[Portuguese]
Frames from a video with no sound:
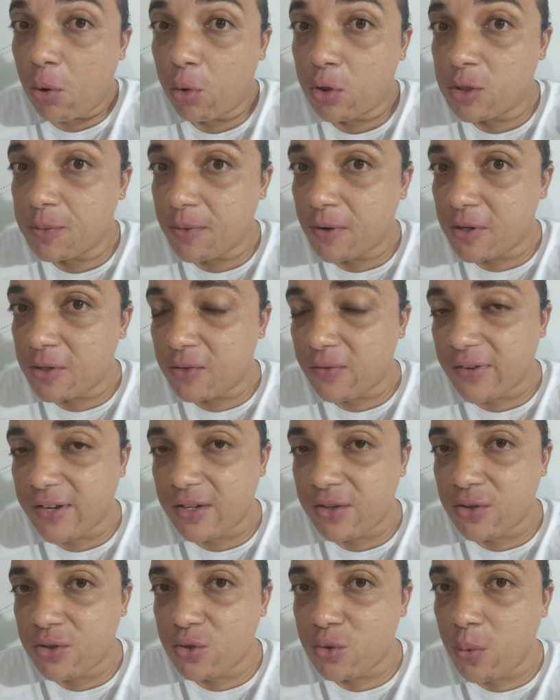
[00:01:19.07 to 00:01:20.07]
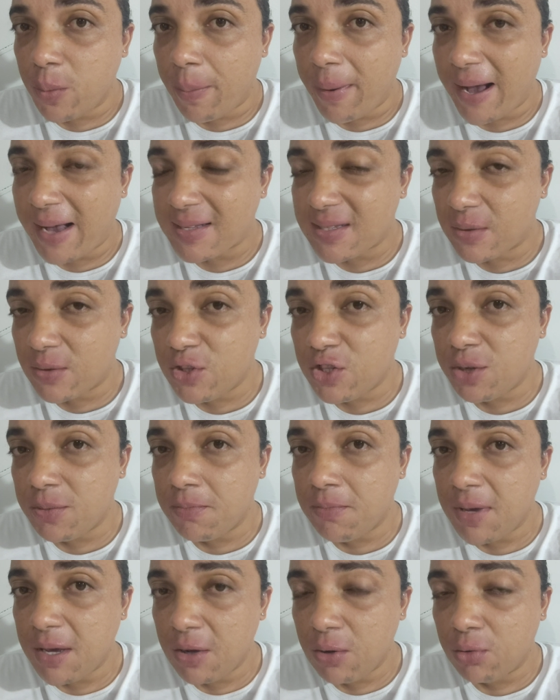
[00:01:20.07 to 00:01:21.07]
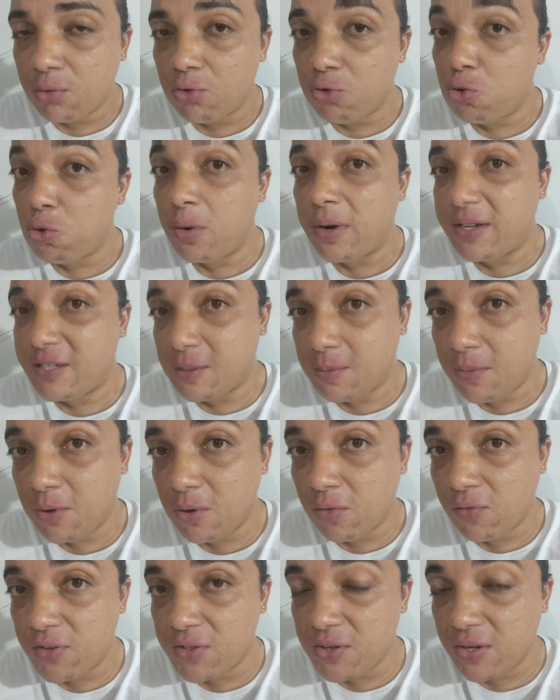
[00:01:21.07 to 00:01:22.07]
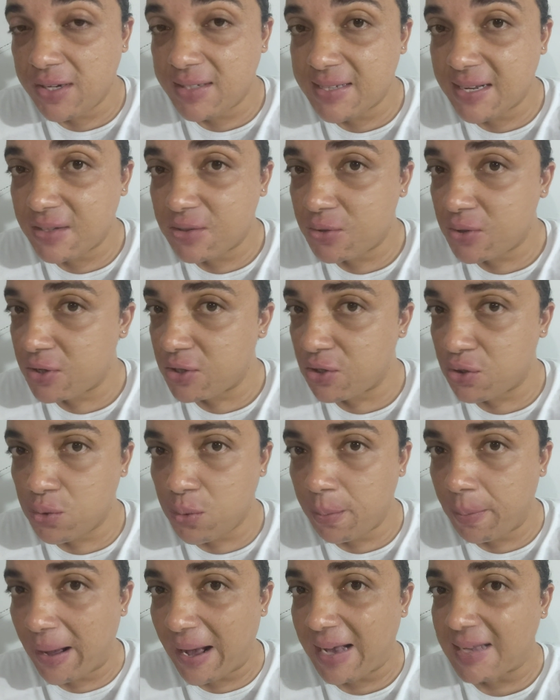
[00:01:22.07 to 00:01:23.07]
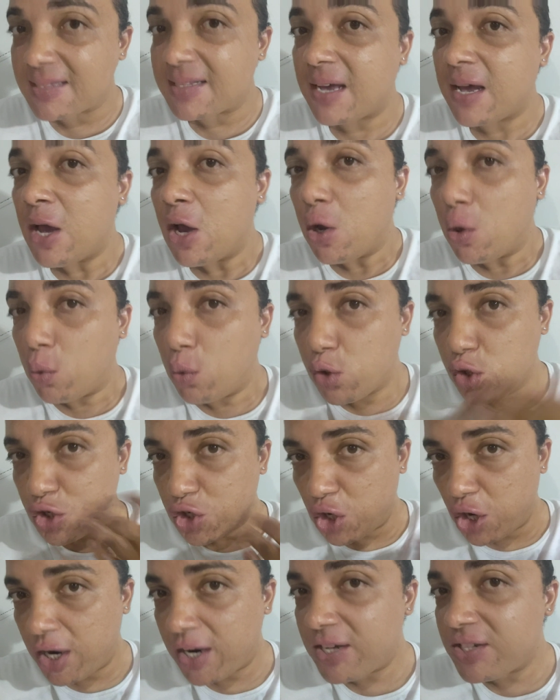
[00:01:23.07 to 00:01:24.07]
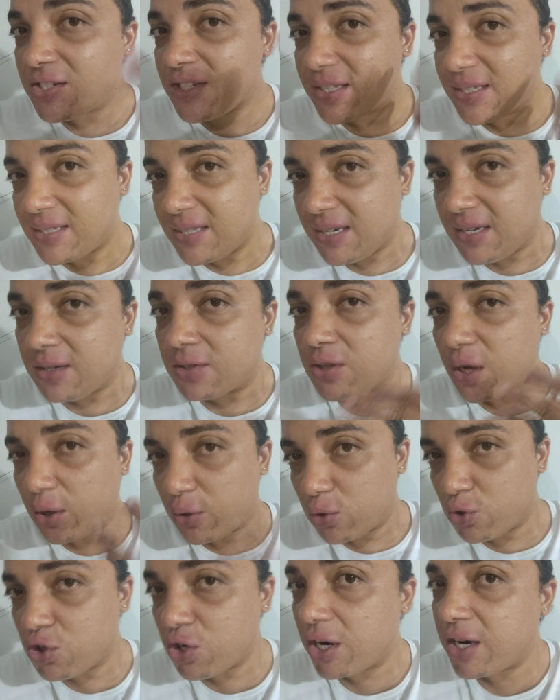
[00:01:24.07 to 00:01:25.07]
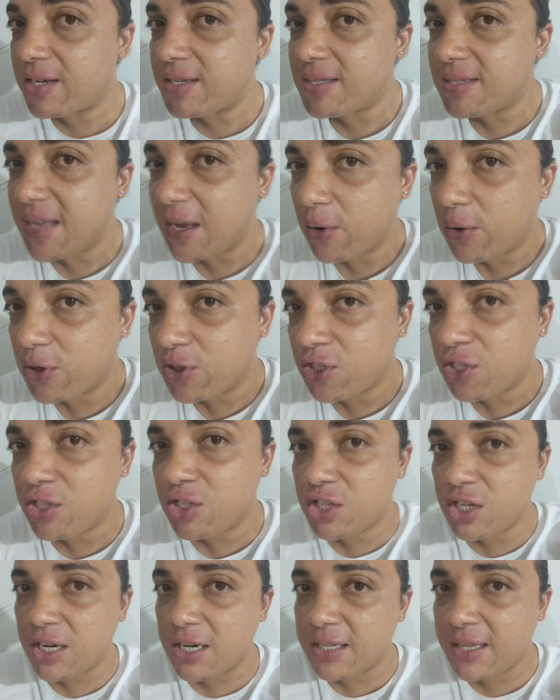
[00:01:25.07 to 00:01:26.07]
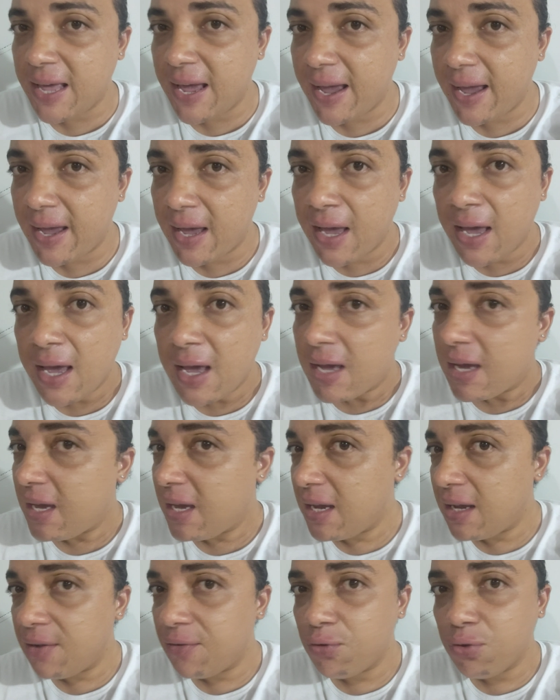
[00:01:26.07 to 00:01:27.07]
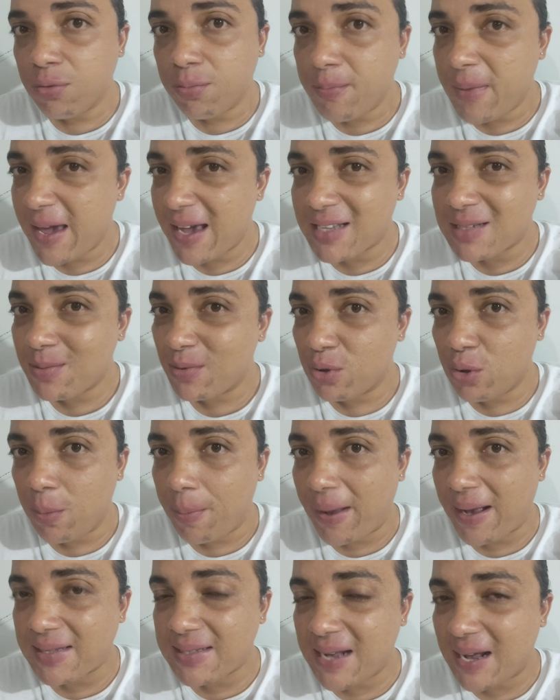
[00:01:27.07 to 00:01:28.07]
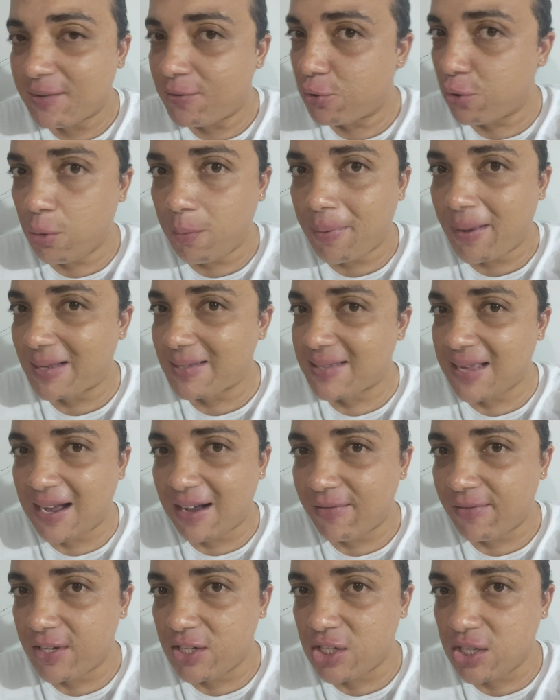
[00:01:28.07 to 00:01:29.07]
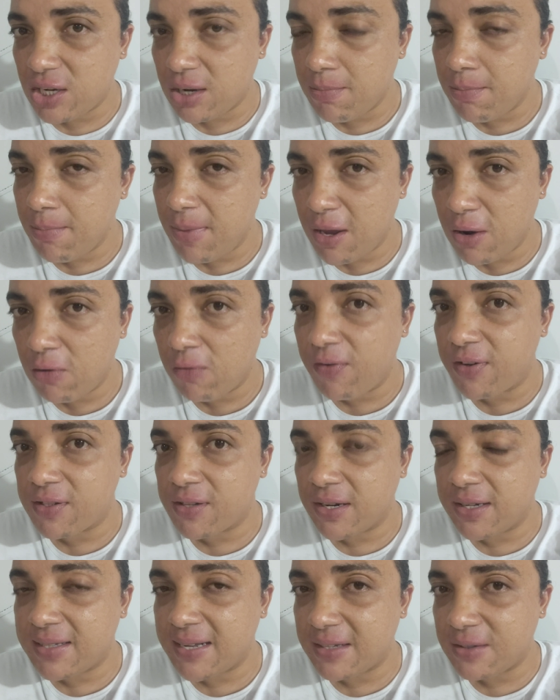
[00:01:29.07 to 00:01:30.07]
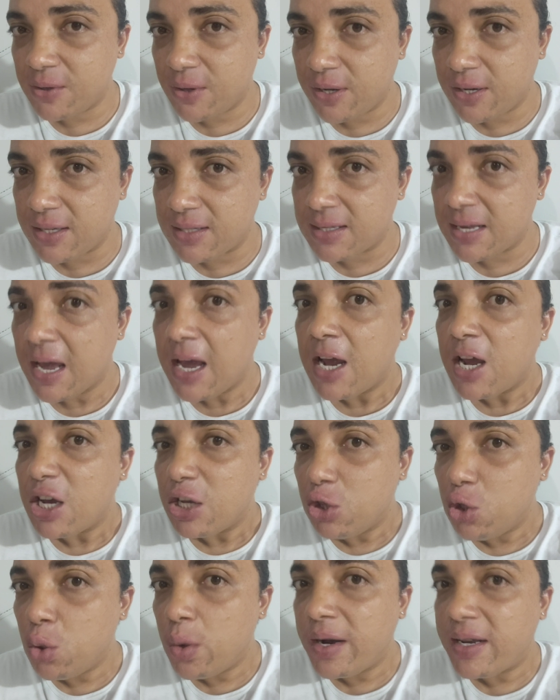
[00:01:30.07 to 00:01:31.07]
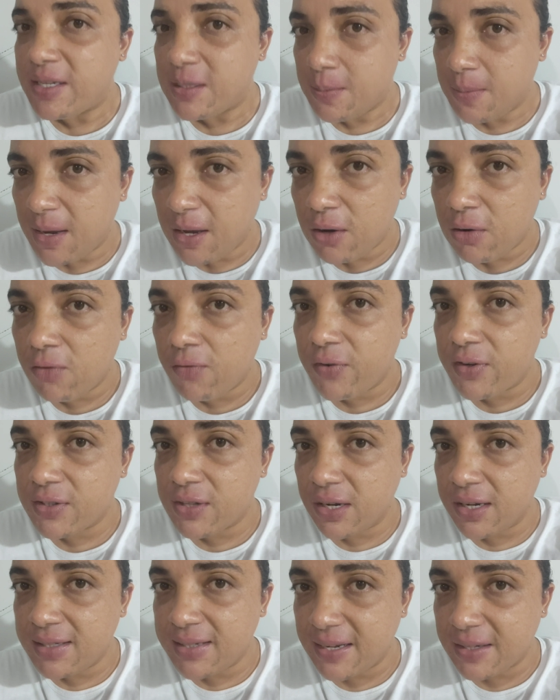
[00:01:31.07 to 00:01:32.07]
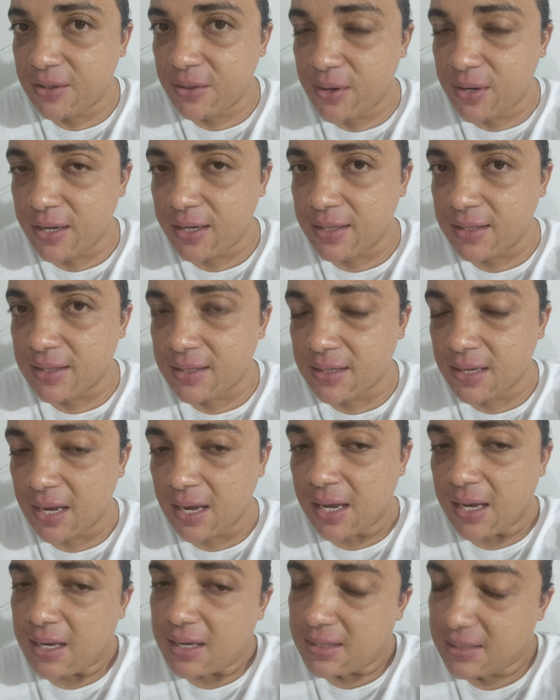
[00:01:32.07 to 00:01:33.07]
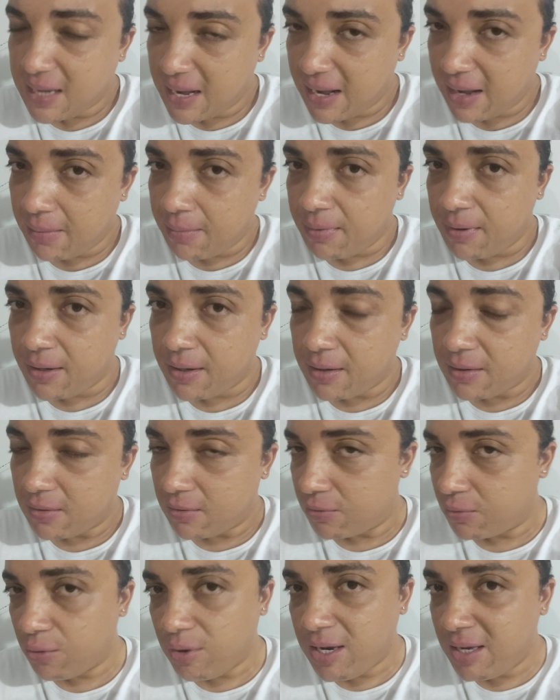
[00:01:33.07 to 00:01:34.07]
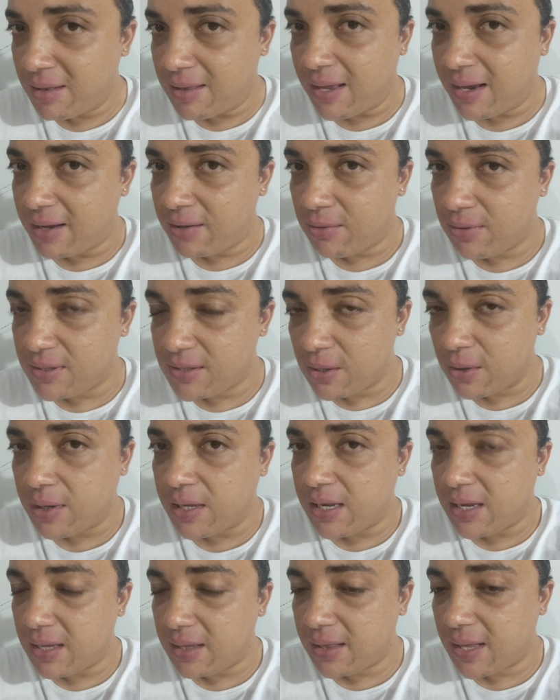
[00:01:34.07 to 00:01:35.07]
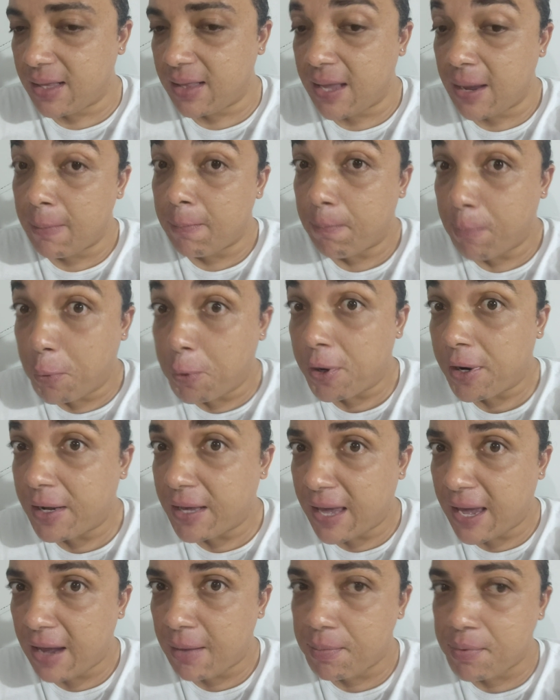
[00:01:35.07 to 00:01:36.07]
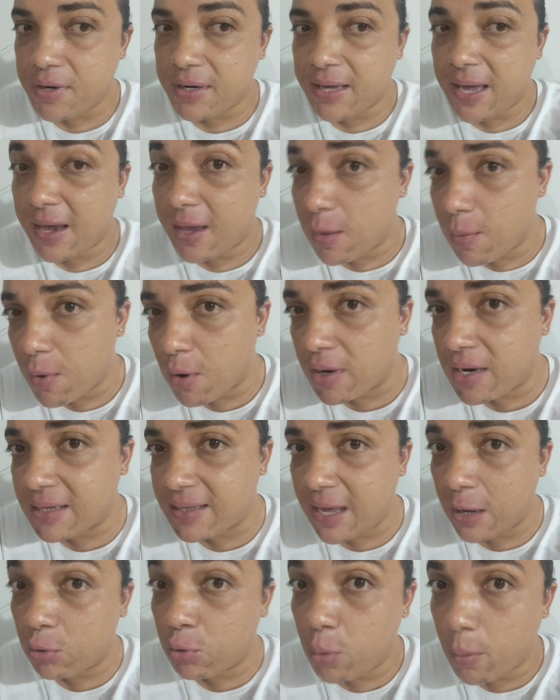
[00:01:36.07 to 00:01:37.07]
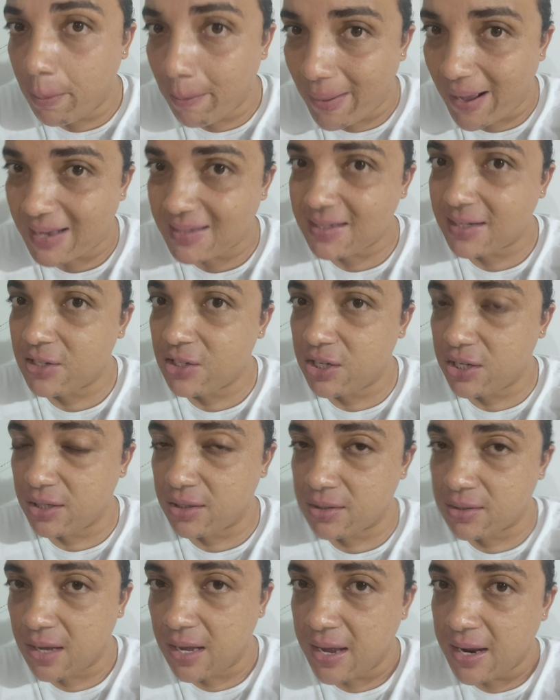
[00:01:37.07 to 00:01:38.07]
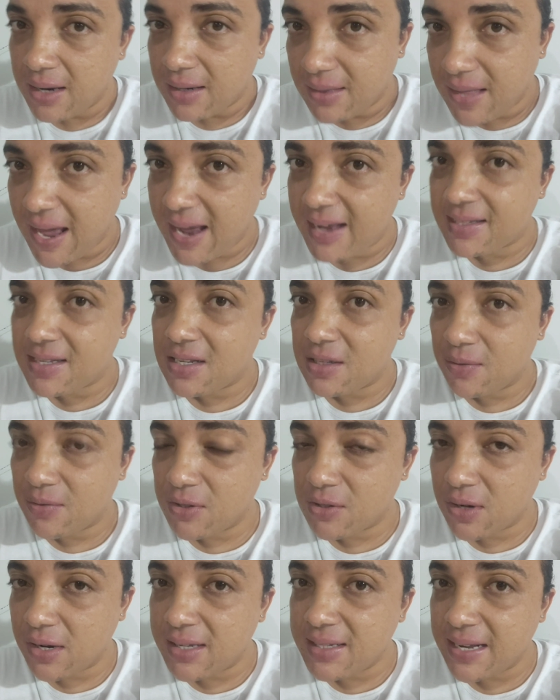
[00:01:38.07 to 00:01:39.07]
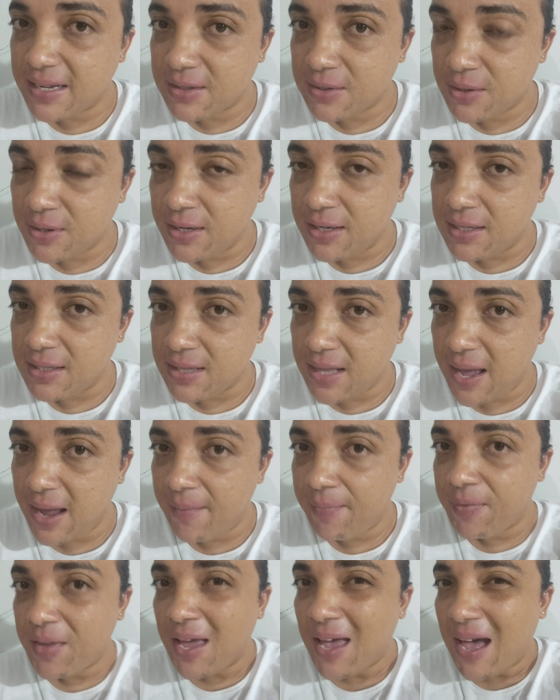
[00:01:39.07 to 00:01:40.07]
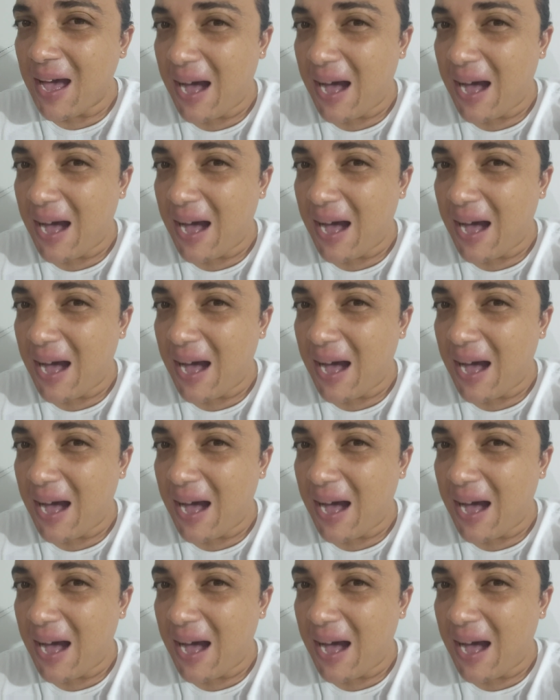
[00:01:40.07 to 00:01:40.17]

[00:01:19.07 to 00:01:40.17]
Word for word: Os meus vídeos não passam de mil, duas mil visualizações, não passa. O short sim, só que o shorts é hoje em dia, né? E mesmo no passado não passava de mil visualizações, duas mil visualizações, sabe? Não entendo, isso eu queria entender. Por quê? Por que, que meu canal não passa disso? Dessas visualizações, né?